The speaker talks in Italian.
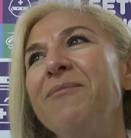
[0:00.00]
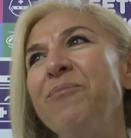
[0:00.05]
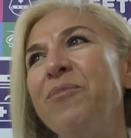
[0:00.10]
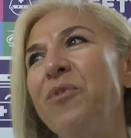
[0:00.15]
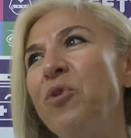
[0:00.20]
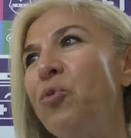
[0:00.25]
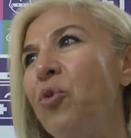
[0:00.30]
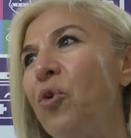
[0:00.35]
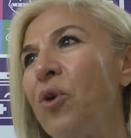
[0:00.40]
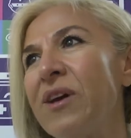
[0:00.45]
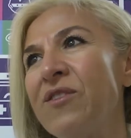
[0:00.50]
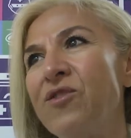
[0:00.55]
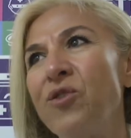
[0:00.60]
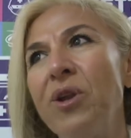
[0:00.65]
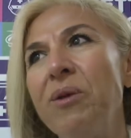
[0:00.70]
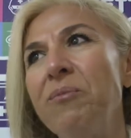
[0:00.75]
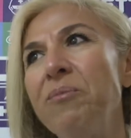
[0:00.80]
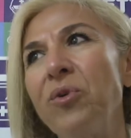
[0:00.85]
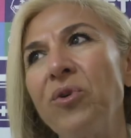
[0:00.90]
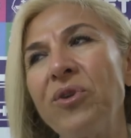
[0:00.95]
mm,
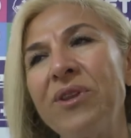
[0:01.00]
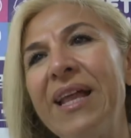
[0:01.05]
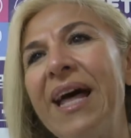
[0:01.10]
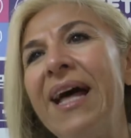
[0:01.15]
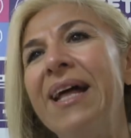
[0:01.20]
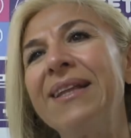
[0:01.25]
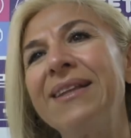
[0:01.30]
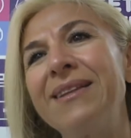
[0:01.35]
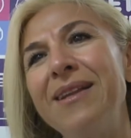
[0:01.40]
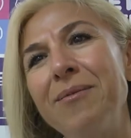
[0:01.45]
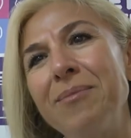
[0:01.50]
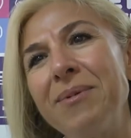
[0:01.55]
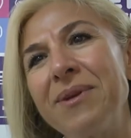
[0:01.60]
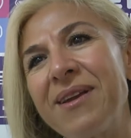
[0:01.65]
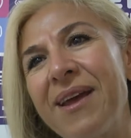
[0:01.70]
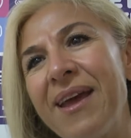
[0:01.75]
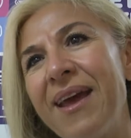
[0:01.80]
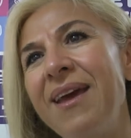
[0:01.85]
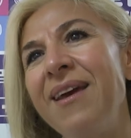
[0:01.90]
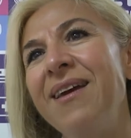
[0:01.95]
un'occasione importante
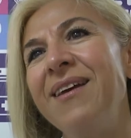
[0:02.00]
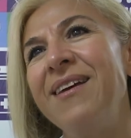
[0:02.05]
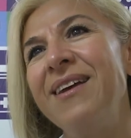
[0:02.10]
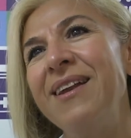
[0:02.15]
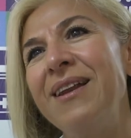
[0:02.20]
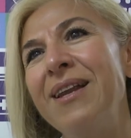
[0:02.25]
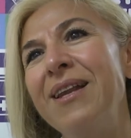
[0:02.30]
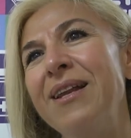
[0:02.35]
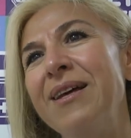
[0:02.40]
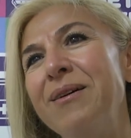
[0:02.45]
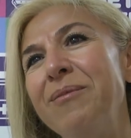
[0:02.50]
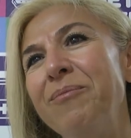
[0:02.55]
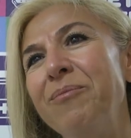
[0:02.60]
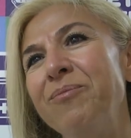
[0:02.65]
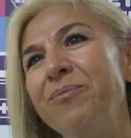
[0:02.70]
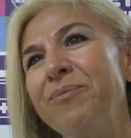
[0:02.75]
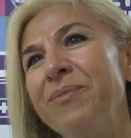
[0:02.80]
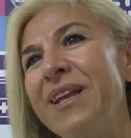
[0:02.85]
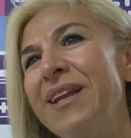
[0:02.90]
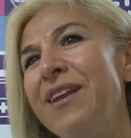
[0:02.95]
perché
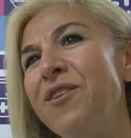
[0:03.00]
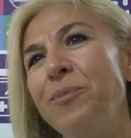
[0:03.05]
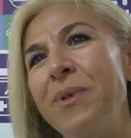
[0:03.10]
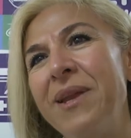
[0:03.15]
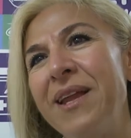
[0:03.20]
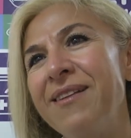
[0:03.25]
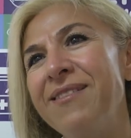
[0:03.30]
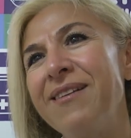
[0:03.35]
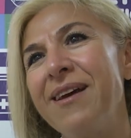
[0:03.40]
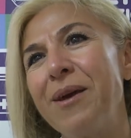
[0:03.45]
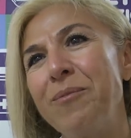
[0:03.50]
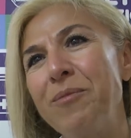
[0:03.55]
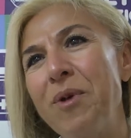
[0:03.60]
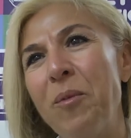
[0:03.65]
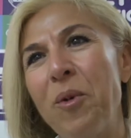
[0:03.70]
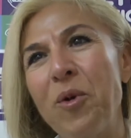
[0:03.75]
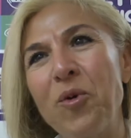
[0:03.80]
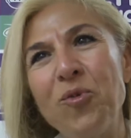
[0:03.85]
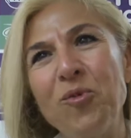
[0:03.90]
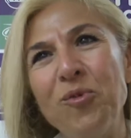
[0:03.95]
mm, l'esperienza che
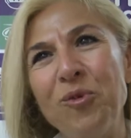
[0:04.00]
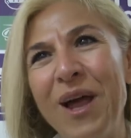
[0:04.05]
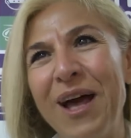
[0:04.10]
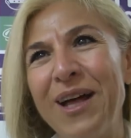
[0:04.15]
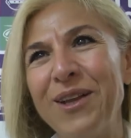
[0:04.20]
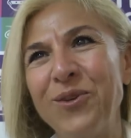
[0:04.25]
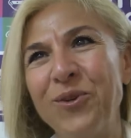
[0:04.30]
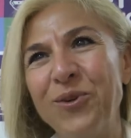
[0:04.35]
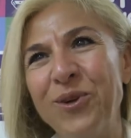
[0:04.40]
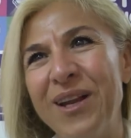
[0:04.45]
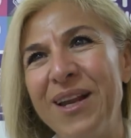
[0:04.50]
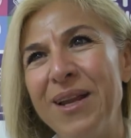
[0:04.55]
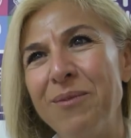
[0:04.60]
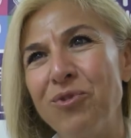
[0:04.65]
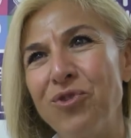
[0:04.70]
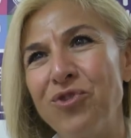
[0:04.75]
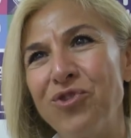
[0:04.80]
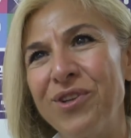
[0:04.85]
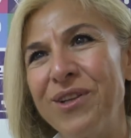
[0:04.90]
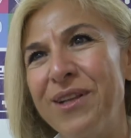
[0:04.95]
abbiamo accumulato nella
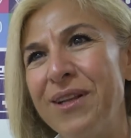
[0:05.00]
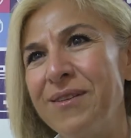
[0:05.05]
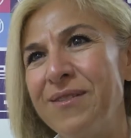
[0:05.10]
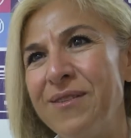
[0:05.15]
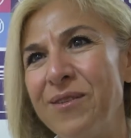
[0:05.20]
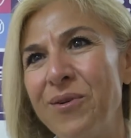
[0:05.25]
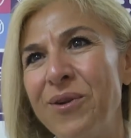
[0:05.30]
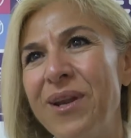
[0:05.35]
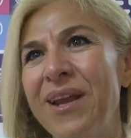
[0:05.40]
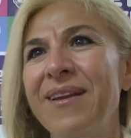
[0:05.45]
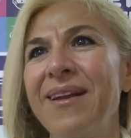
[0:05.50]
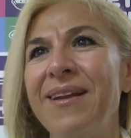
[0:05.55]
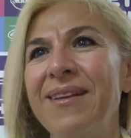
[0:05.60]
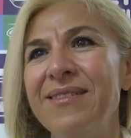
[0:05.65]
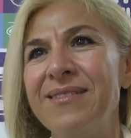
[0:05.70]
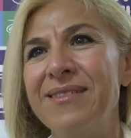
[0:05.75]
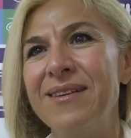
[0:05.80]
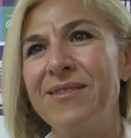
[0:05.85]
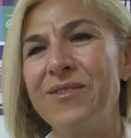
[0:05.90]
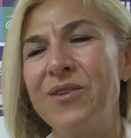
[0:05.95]
progettazione e
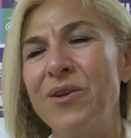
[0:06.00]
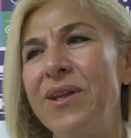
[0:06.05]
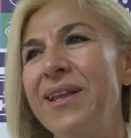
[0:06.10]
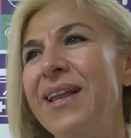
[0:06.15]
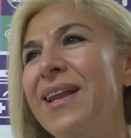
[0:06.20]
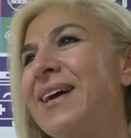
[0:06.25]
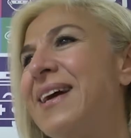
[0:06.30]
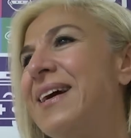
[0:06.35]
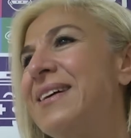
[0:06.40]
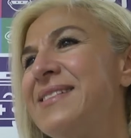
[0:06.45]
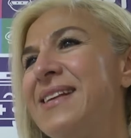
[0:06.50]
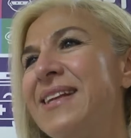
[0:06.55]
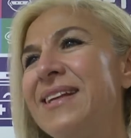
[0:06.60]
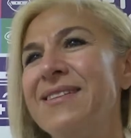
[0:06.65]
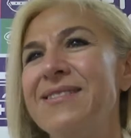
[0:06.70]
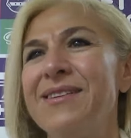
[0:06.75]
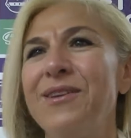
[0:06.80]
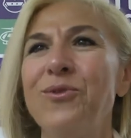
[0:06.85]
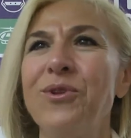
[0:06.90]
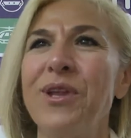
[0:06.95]
realizzazione della Casa
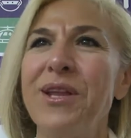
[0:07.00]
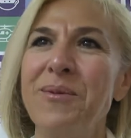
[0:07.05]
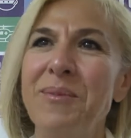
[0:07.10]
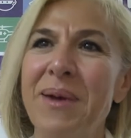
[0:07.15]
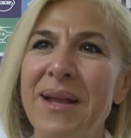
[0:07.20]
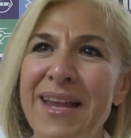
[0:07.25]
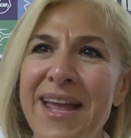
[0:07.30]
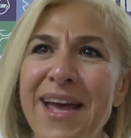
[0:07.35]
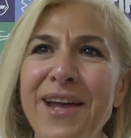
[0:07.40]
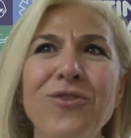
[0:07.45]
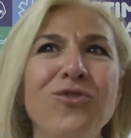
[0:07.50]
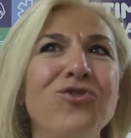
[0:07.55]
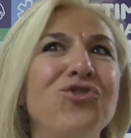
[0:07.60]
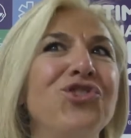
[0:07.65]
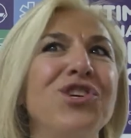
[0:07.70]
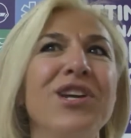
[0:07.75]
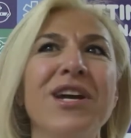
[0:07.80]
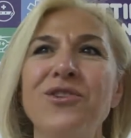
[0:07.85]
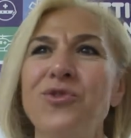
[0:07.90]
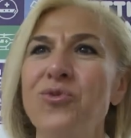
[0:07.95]
della Salute di Magliano
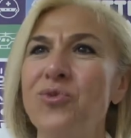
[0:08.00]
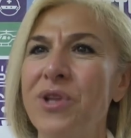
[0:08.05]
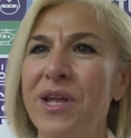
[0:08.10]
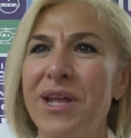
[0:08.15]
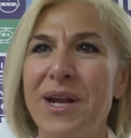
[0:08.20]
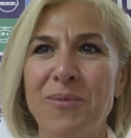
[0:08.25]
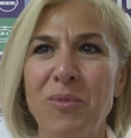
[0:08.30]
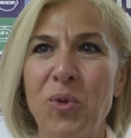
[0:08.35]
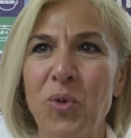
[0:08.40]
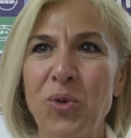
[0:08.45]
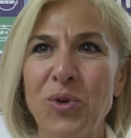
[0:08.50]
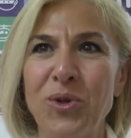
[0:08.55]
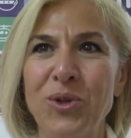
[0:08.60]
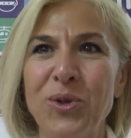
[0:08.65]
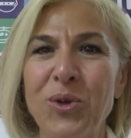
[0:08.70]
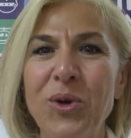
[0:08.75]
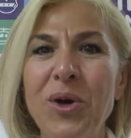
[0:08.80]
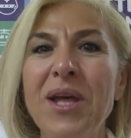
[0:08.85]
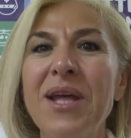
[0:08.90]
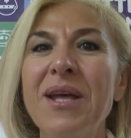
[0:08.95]
ci aiuterà
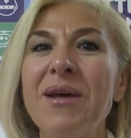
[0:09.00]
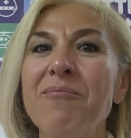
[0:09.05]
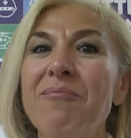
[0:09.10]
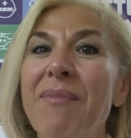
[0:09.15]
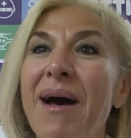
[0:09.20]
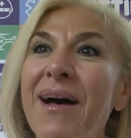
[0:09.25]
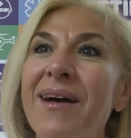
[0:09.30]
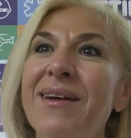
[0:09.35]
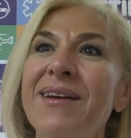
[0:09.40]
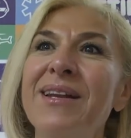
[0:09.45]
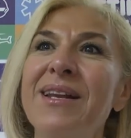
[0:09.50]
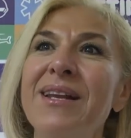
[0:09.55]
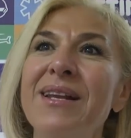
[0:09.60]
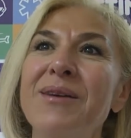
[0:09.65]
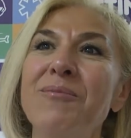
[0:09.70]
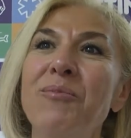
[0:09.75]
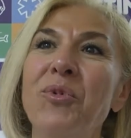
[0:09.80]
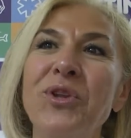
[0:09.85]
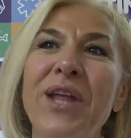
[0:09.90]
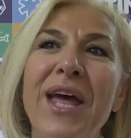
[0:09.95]
molto, ma
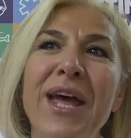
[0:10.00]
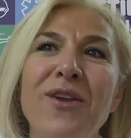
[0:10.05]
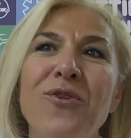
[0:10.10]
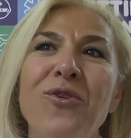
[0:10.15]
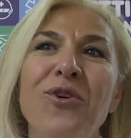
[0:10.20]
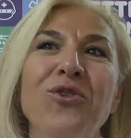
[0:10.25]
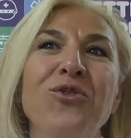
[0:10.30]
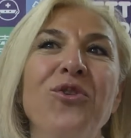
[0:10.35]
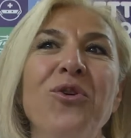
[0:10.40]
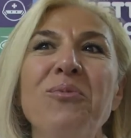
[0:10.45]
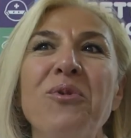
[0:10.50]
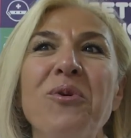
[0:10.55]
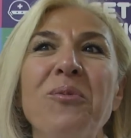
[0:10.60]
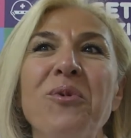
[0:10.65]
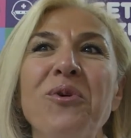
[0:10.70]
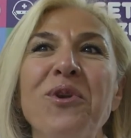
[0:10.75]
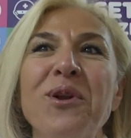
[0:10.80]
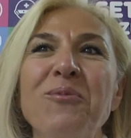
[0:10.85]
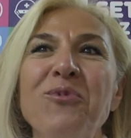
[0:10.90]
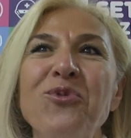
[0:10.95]
il modello che noi
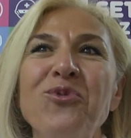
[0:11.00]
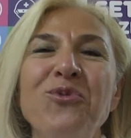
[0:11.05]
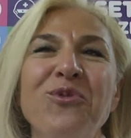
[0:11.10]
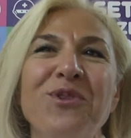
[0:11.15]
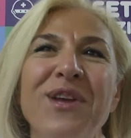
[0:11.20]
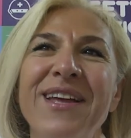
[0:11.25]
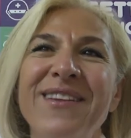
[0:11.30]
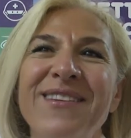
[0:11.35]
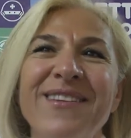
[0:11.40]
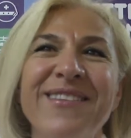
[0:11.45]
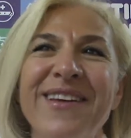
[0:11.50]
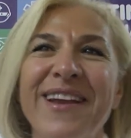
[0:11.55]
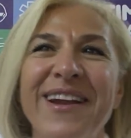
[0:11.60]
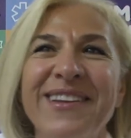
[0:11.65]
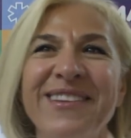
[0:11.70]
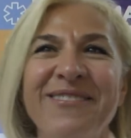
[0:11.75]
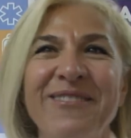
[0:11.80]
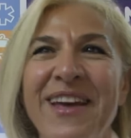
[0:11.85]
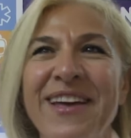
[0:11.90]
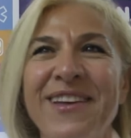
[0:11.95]
proporremo su Rieti
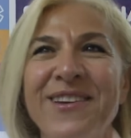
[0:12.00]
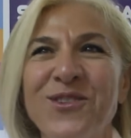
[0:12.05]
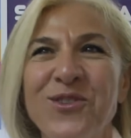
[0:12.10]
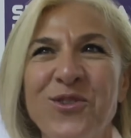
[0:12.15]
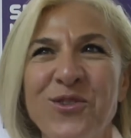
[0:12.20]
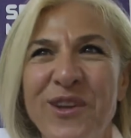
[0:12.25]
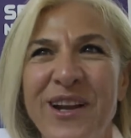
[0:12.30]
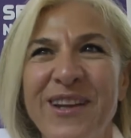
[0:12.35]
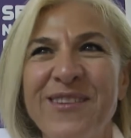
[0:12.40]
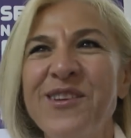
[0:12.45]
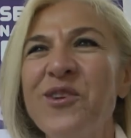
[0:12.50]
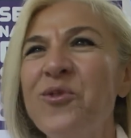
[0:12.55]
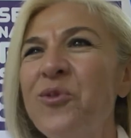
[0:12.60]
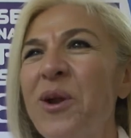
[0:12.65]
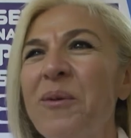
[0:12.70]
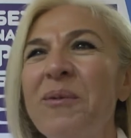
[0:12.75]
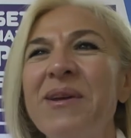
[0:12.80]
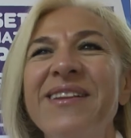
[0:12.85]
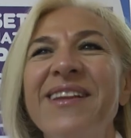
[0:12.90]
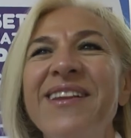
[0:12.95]
sarà diverso, sarà
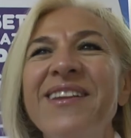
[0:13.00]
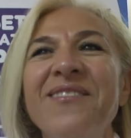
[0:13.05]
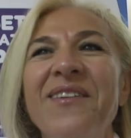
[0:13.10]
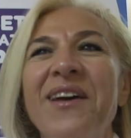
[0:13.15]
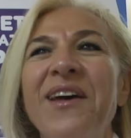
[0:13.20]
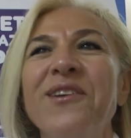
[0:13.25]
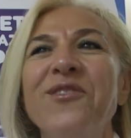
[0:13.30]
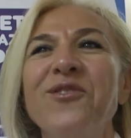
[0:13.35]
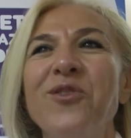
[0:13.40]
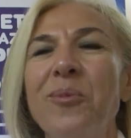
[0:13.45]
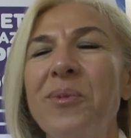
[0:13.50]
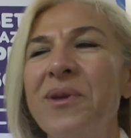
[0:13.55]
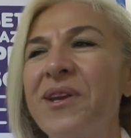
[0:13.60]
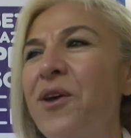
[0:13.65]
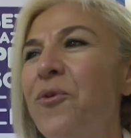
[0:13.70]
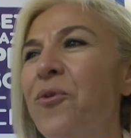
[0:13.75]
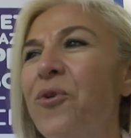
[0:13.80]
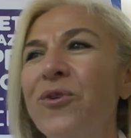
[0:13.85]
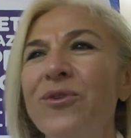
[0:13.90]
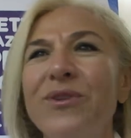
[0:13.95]
sicuramente diverso
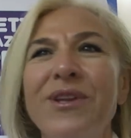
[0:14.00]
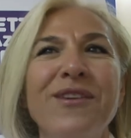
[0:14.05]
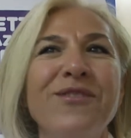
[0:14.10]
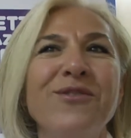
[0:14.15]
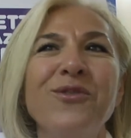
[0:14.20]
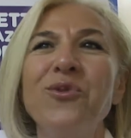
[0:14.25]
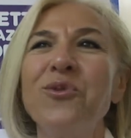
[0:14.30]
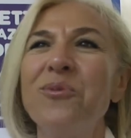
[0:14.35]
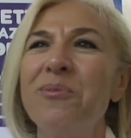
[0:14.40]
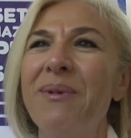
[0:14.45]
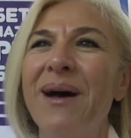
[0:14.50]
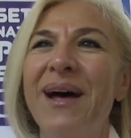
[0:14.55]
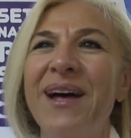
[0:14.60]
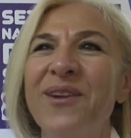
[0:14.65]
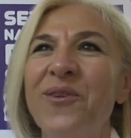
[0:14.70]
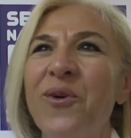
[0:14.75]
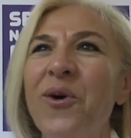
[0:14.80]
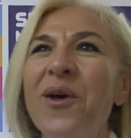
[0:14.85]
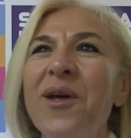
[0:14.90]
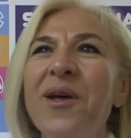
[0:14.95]
perché un contesto
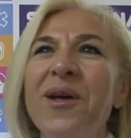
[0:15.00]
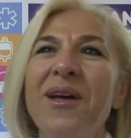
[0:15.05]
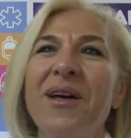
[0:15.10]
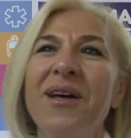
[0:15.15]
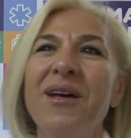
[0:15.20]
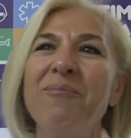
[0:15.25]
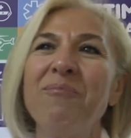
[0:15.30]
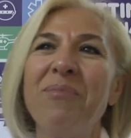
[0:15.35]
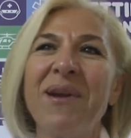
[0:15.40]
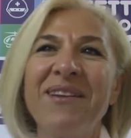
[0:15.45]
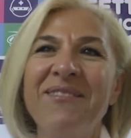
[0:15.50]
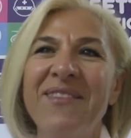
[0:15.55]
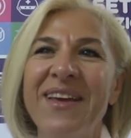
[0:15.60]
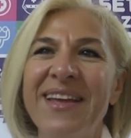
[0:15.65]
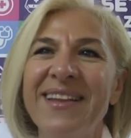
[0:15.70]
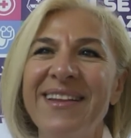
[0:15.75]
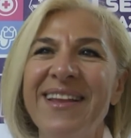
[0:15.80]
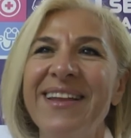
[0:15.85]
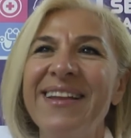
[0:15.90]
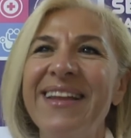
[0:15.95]
urbano eh,
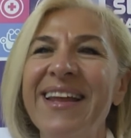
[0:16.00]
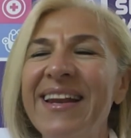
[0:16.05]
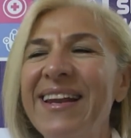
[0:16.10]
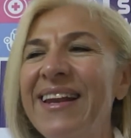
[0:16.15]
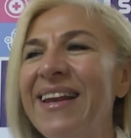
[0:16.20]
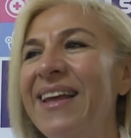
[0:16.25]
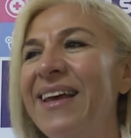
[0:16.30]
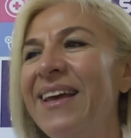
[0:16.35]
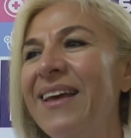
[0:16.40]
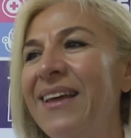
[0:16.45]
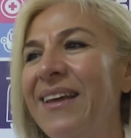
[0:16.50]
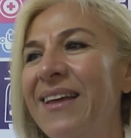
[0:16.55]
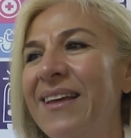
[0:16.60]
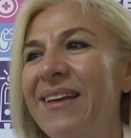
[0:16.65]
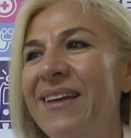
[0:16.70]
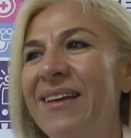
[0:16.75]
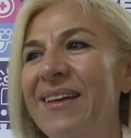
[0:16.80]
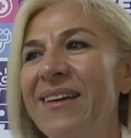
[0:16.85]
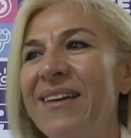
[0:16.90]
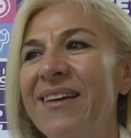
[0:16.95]
prevede delle
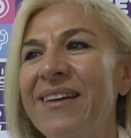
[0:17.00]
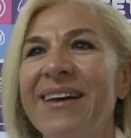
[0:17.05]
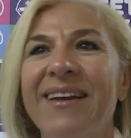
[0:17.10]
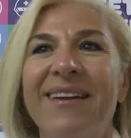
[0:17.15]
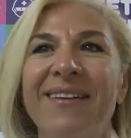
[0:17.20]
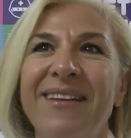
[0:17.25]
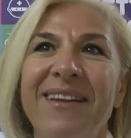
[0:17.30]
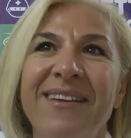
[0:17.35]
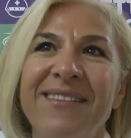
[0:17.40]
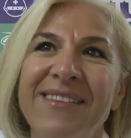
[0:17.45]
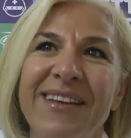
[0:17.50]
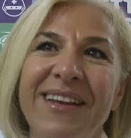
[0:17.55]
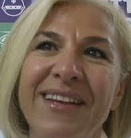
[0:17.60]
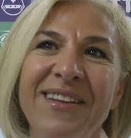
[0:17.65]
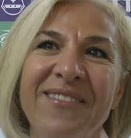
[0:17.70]
eh, caratteristiche